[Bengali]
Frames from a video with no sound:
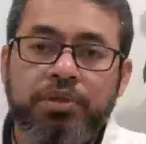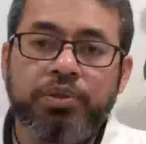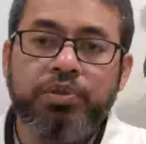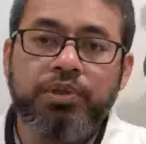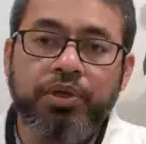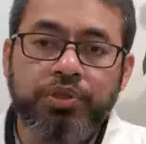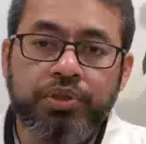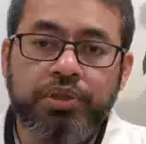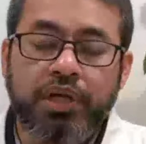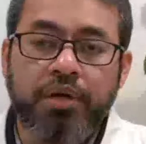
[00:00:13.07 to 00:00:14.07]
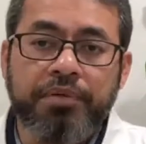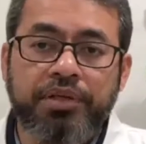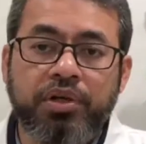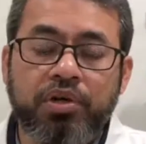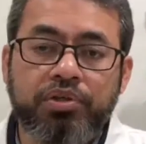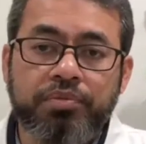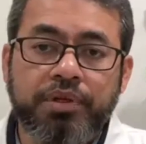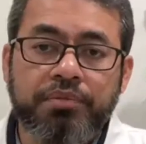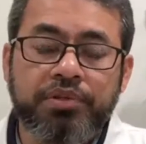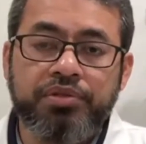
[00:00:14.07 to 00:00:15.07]
সুধি দর্শক আমি ডক্টর
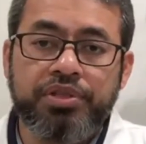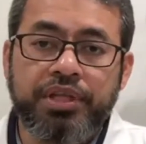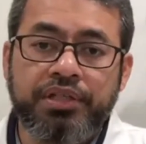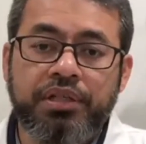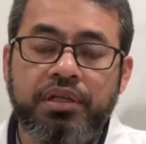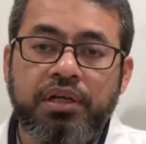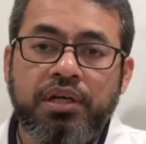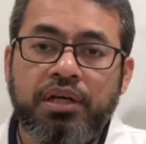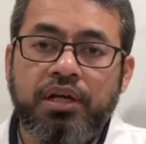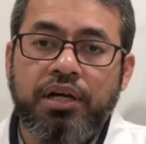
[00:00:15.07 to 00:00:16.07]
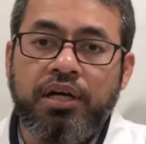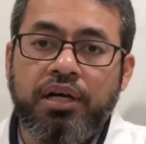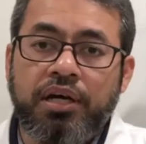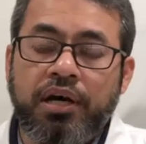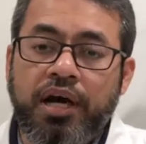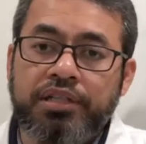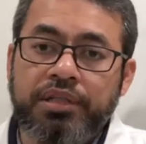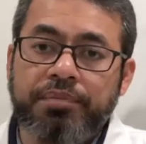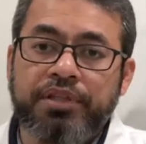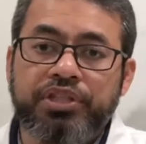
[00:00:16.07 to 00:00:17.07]
মোহাম্মদ হোসাইন আজ
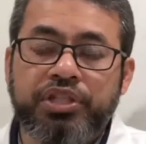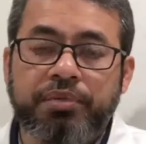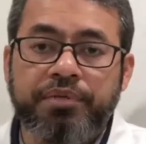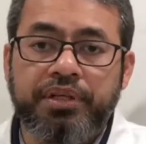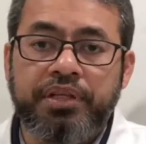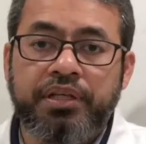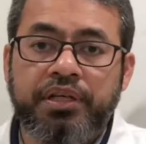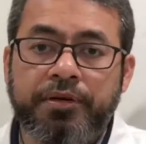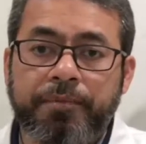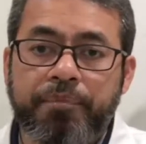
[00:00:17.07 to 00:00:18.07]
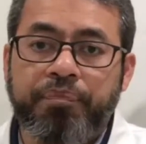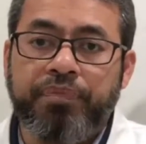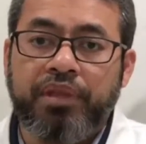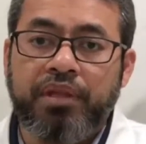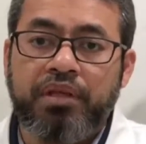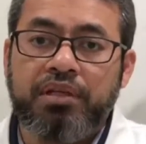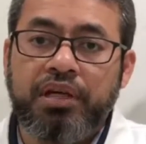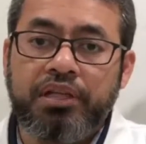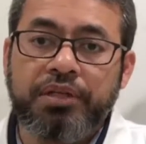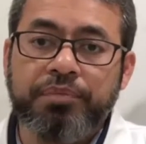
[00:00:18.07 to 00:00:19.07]
আপনাদের সামনে
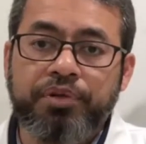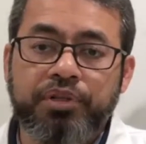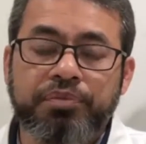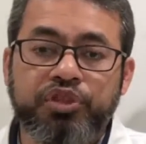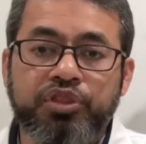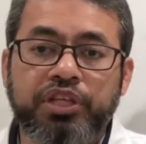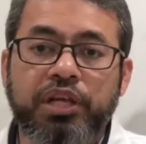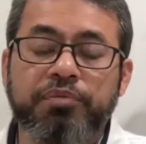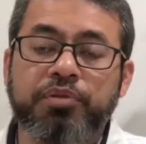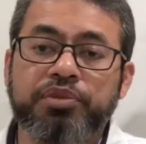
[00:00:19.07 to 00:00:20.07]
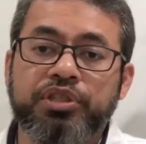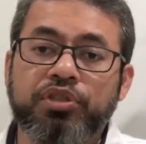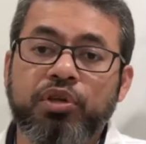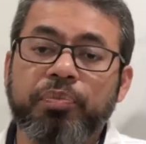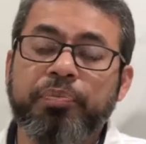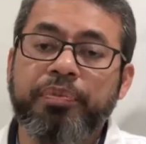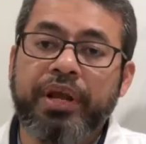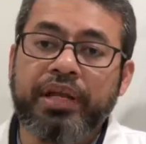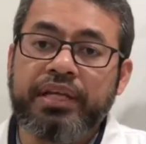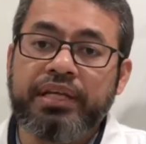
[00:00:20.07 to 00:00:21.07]
একটা ইম্পর্ট্যান্ট বিষয় নিয়ে আলাপ করবো সেটা হলো
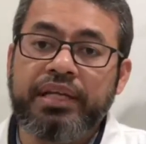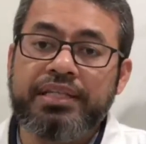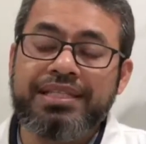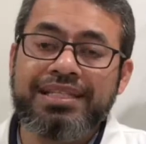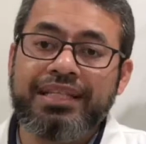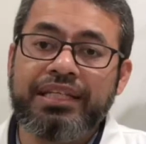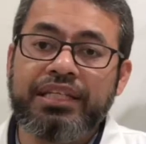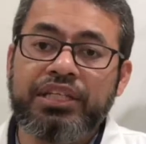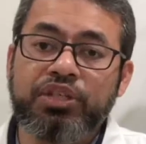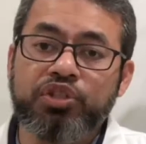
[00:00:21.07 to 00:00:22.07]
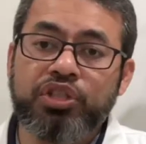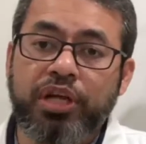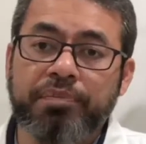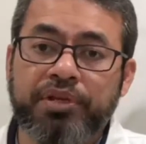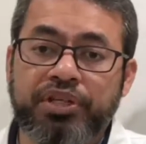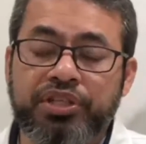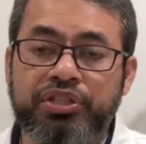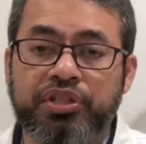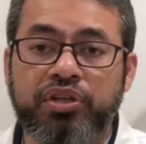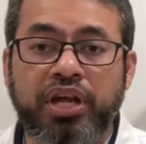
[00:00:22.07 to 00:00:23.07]
প্রেগনেন্সি ইনডিউসড হাইপার
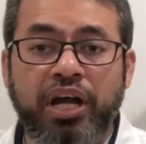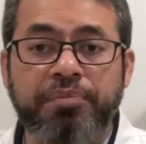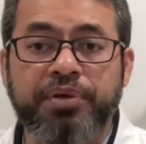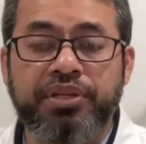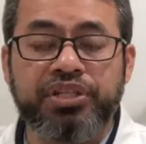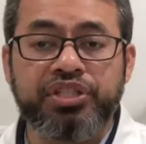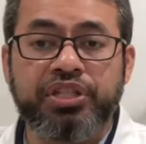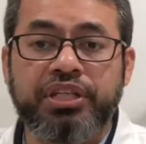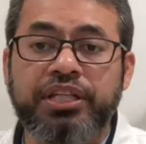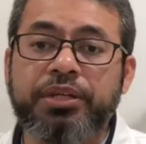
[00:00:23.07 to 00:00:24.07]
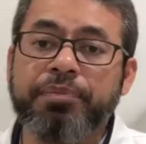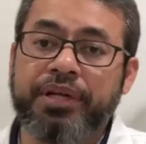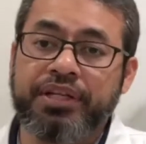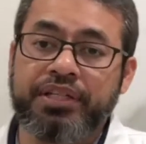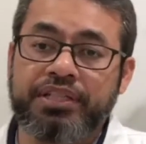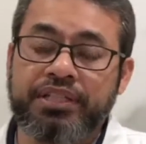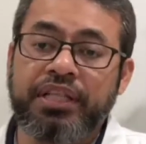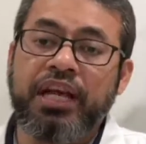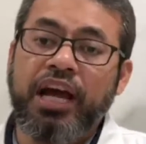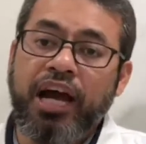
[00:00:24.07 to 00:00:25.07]
টেনশন আর হাইপার টেনশন ইন প্রেগনেন্সি
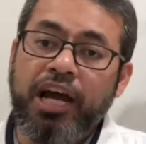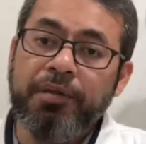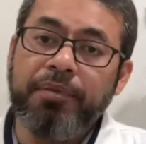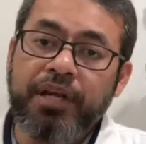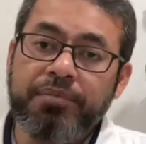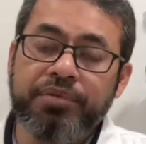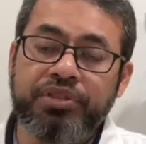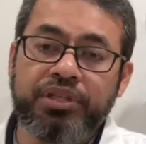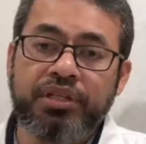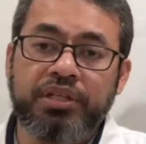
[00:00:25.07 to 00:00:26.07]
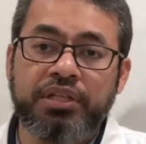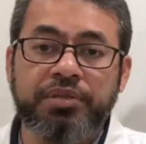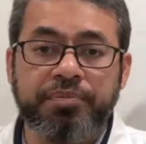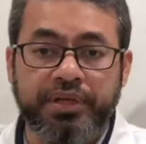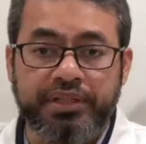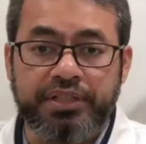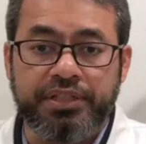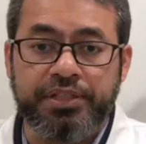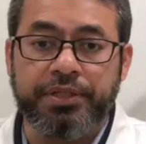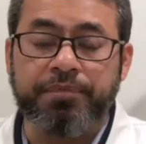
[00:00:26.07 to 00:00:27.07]
হাই ব্লাড প্রেশার ইন
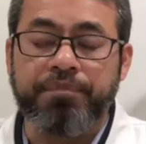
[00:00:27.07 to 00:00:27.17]
প্রেগনেন্সি